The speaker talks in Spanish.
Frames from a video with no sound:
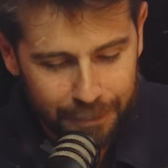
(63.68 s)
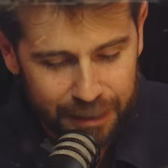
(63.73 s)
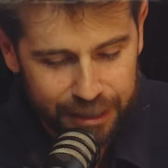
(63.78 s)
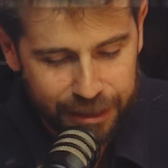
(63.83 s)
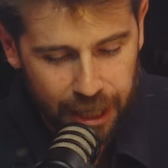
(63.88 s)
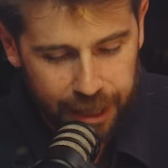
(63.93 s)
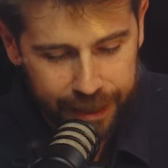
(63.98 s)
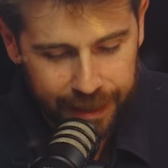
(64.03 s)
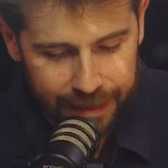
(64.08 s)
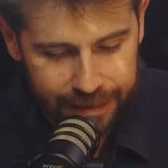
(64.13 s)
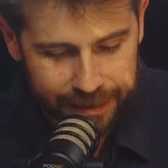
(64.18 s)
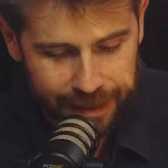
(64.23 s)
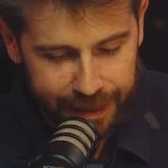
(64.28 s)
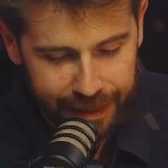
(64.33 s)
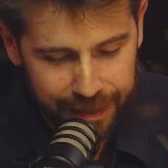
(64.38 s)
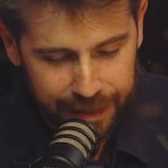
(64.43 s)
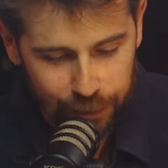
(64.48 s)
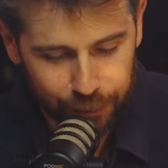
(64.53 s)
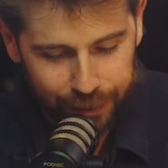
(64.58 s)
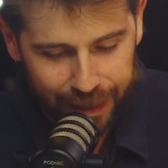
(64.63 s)
millones
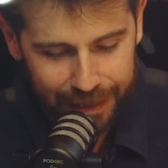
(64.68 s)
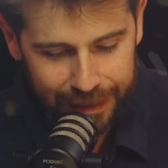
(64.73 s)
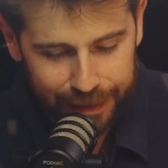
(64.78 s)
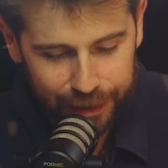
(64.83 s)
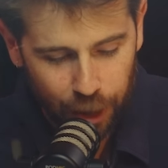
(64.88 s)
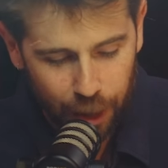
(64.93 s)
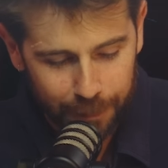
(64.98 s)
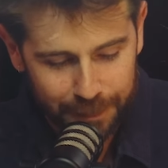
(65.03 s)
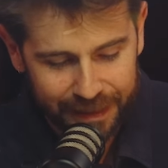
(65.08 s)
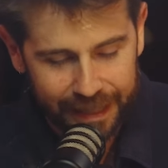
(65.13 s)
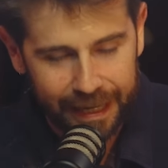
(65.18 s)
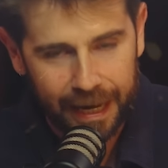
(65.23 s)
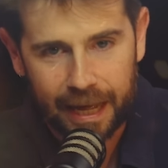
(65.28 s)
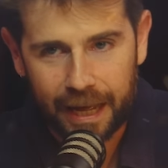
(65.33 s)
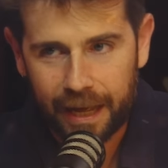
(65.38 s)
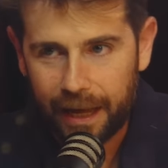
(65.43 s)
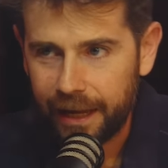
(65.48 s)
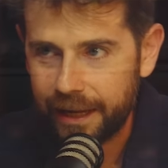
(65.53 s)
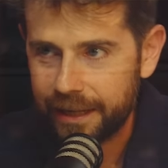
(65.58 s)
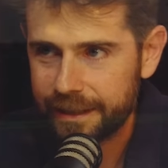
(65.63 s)
de, y una
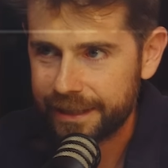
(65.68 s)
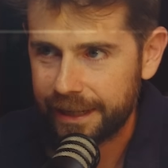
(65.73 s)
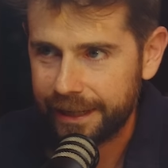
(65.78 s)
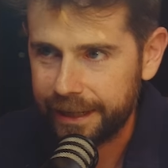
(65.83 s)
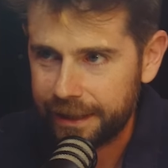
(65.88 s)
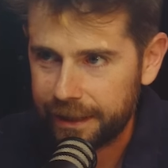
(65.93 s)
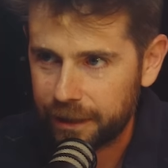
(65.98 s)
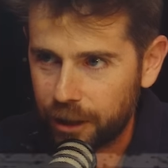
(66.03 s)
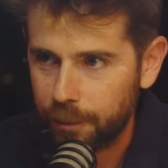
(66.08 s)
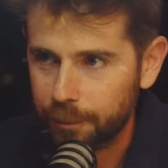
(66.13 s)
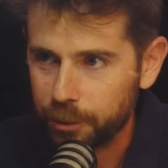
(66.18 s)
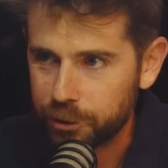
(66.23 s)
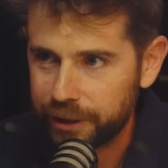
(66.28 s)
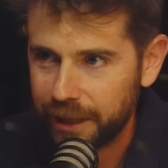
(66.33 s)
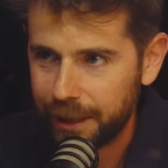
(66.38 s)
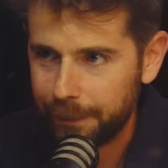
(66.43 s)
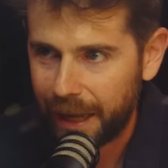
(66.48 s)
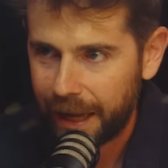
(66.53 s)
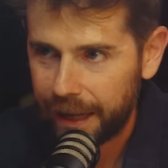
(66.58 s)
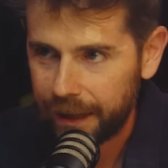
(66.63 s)
helicóptera eh, llena de
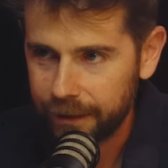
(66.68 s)
combustible.